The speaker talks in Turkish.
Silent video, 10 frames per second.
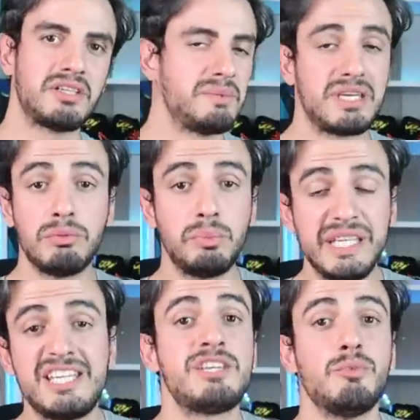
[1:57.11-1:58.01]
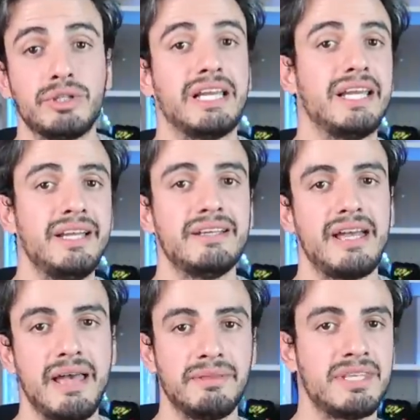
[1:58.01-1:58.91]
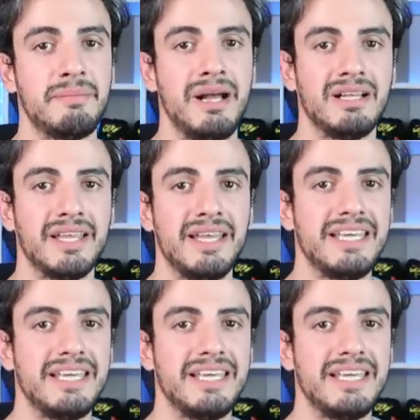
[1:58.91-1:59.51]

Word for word: Tabii ki bu bir iş modeli en temelde.